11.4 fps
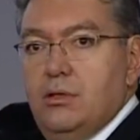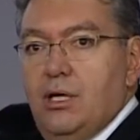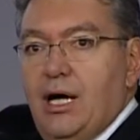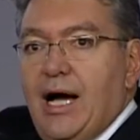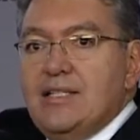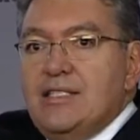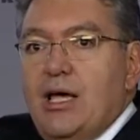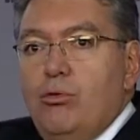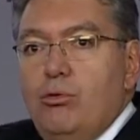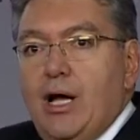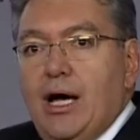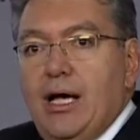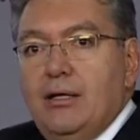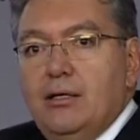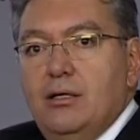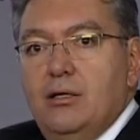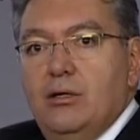
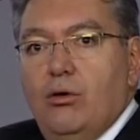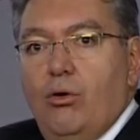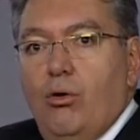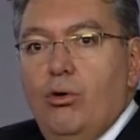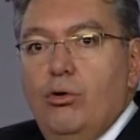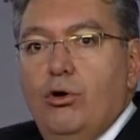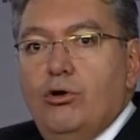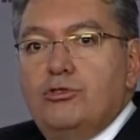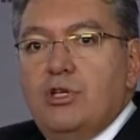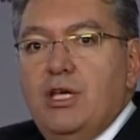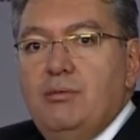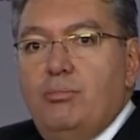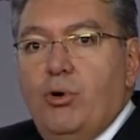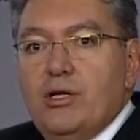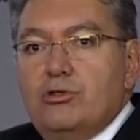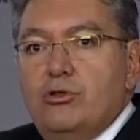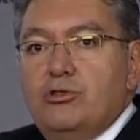asegurar unos
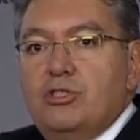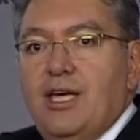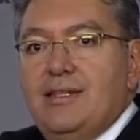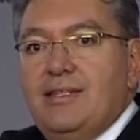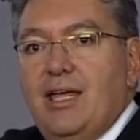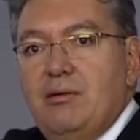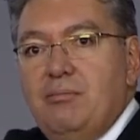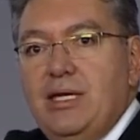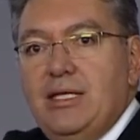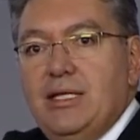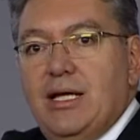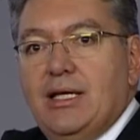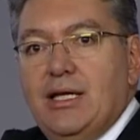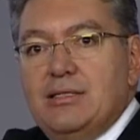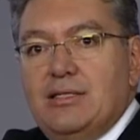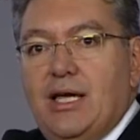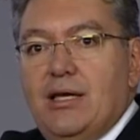impuestos que terminan
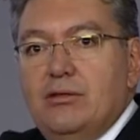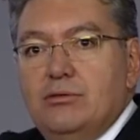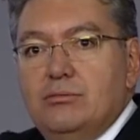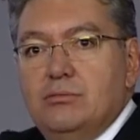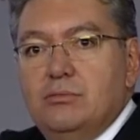este año.